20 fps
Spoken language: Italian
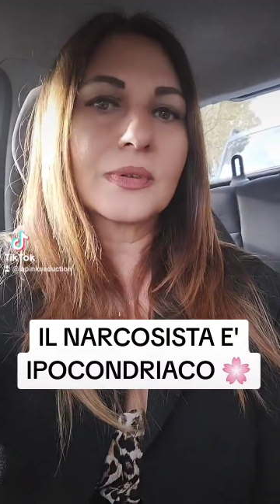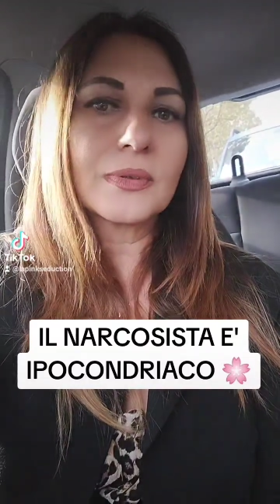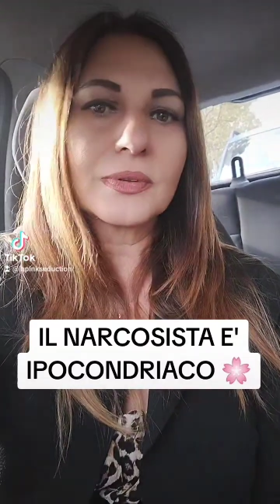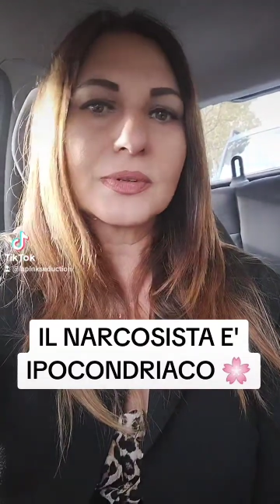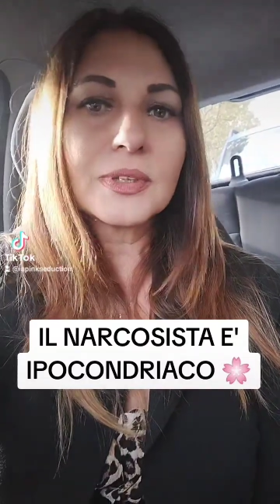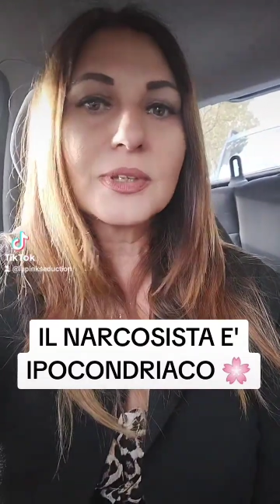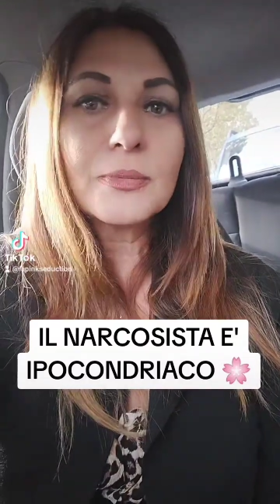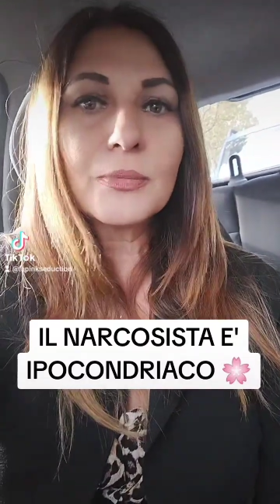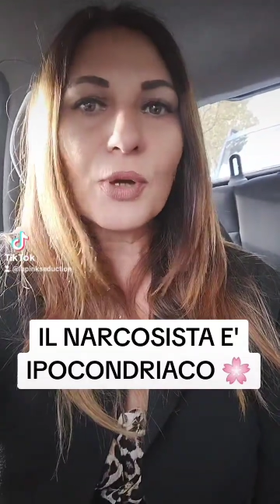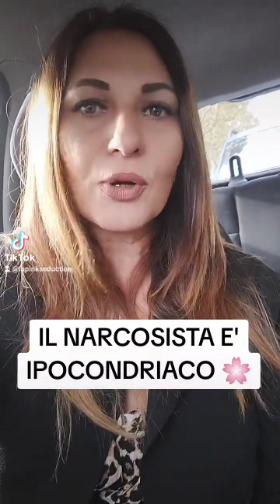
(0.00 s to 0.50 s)

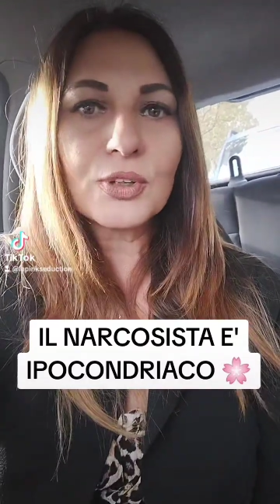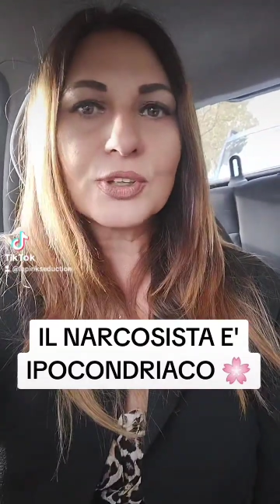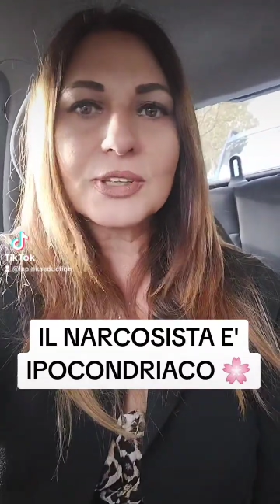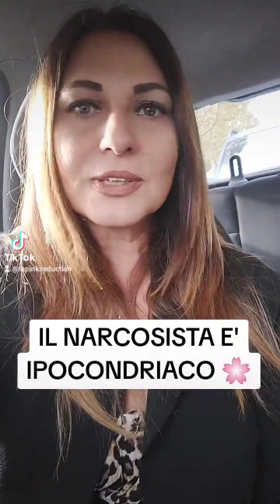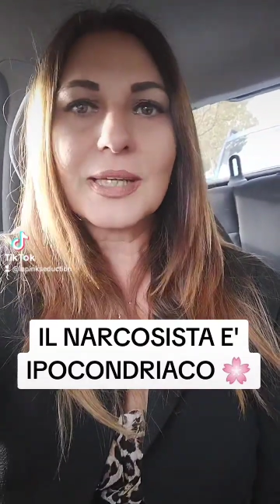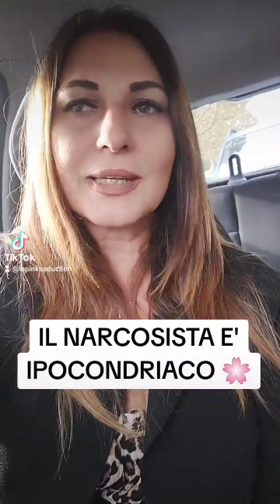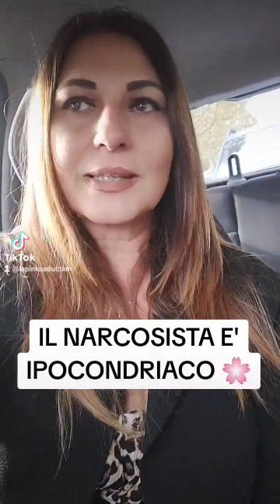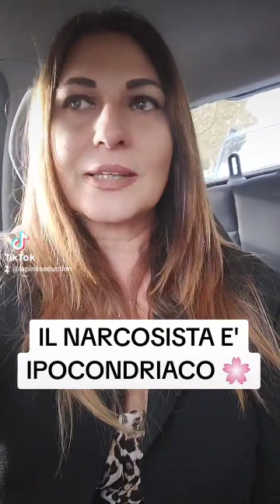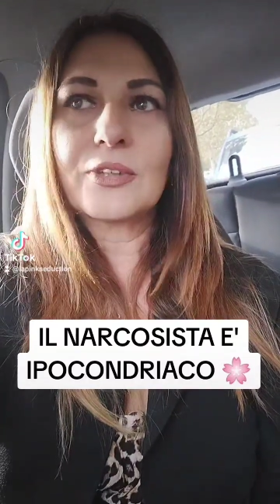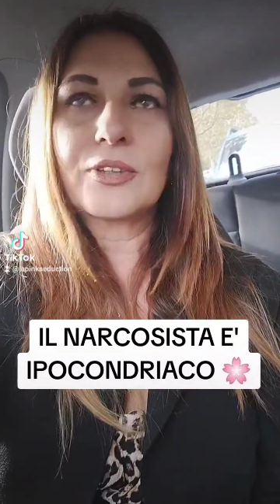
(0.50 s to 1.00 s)

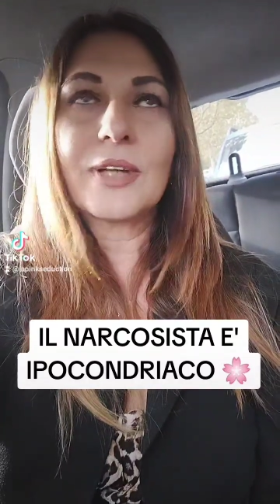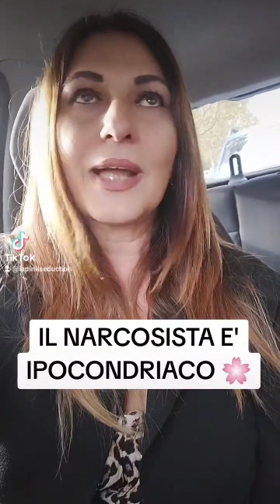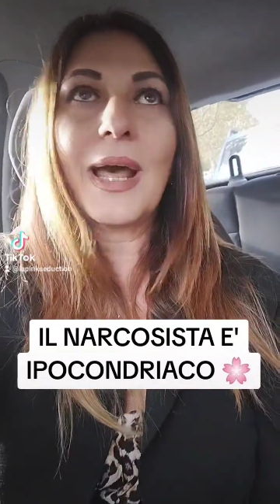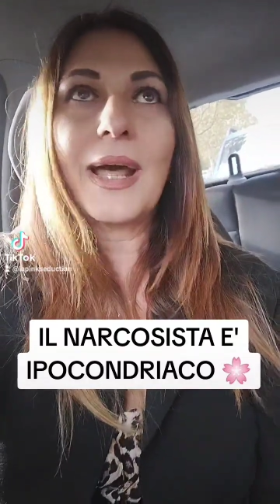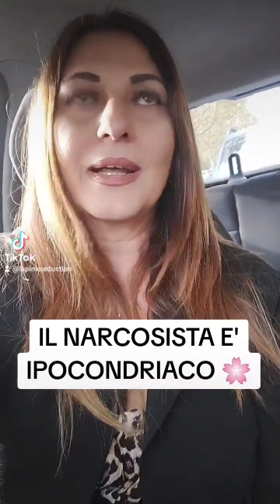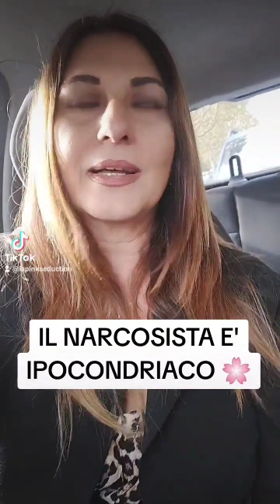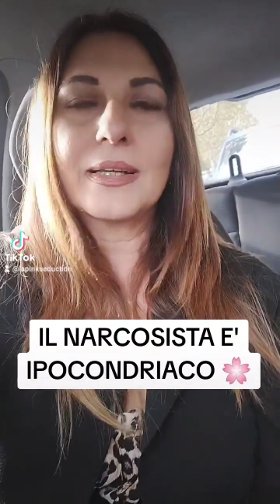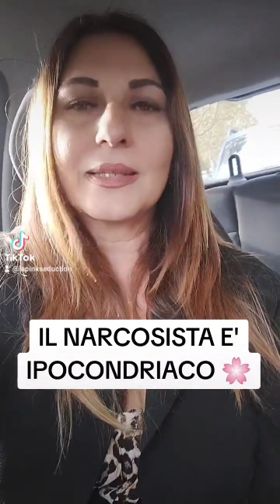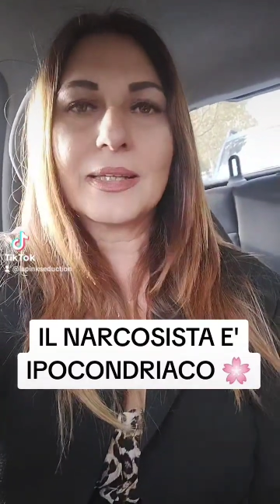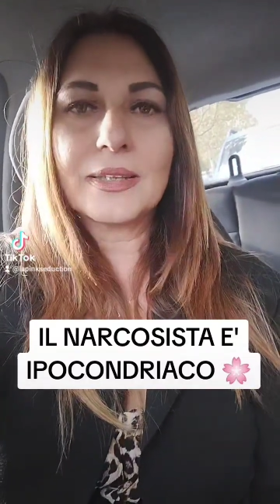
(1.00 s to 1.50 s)
dimostra che non ha
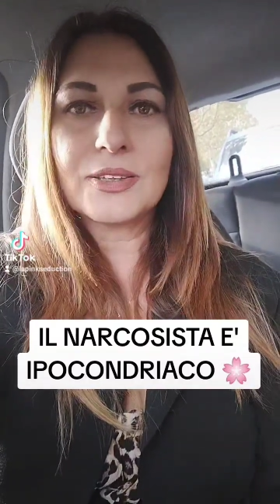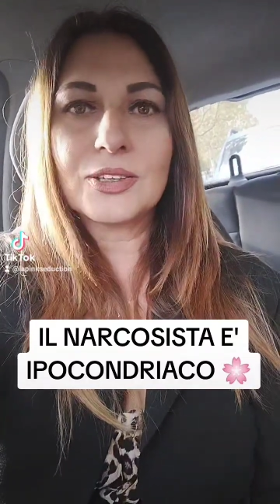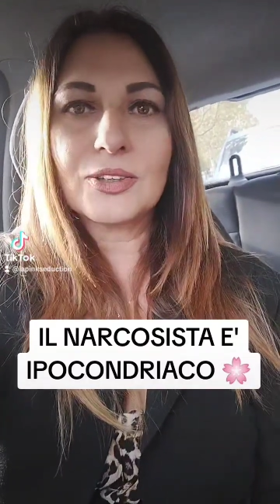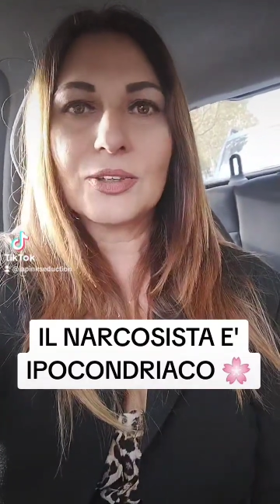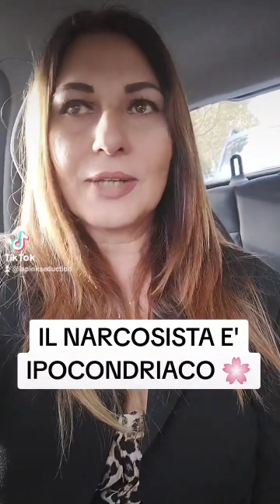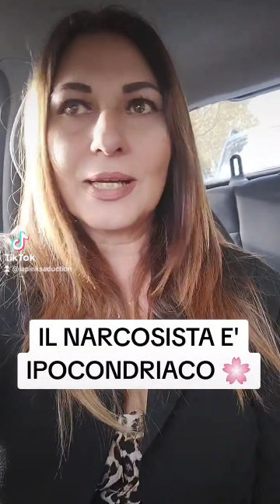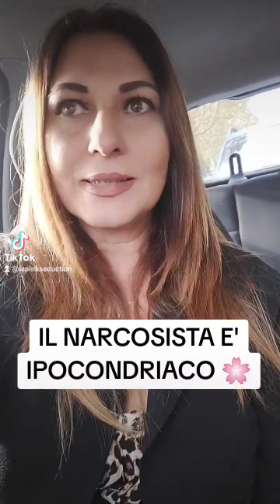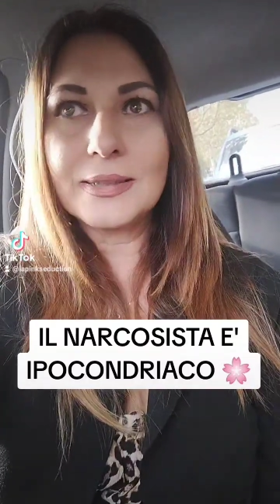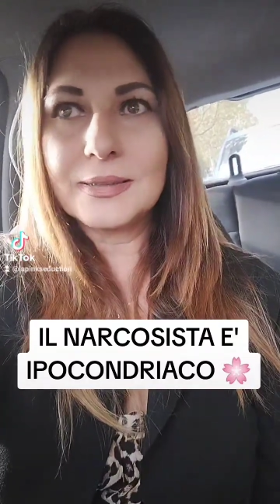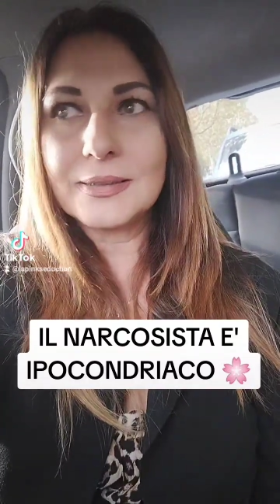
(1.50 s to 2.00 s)

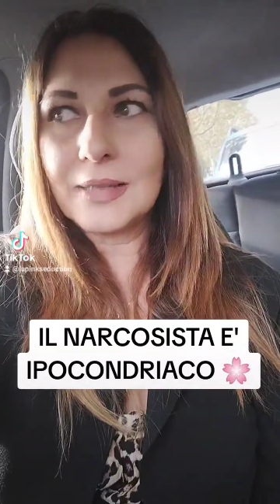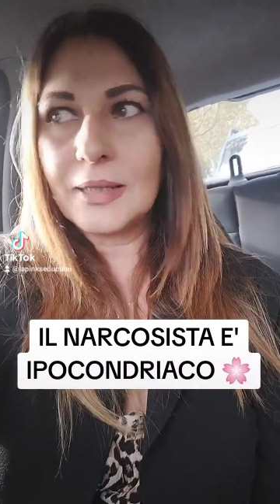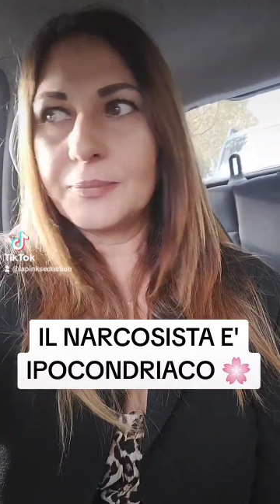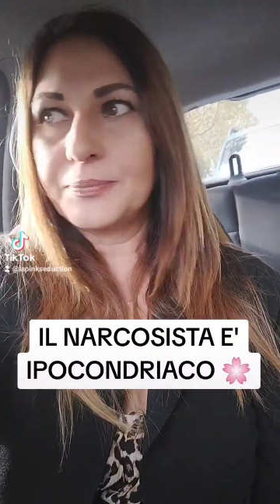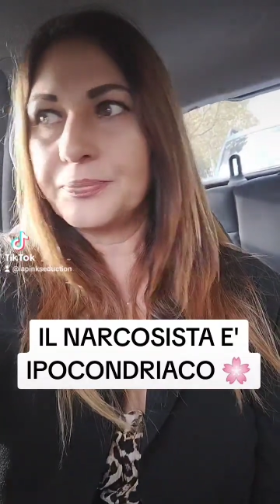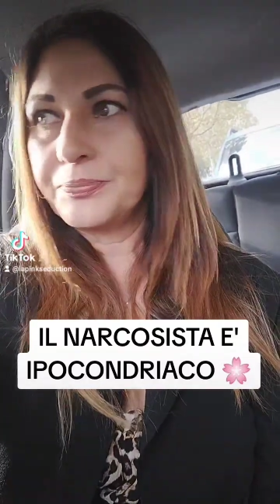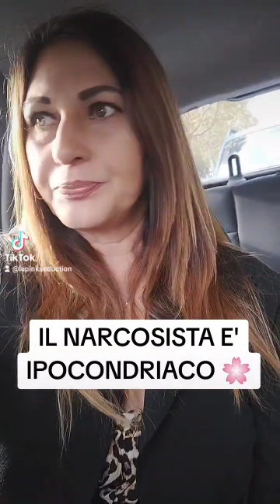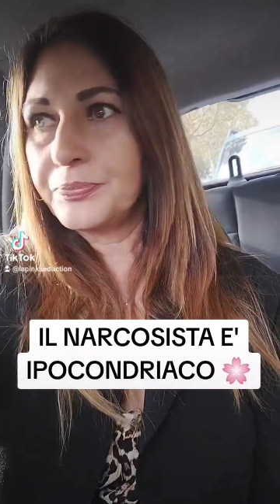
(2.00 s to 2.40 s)
razionalità.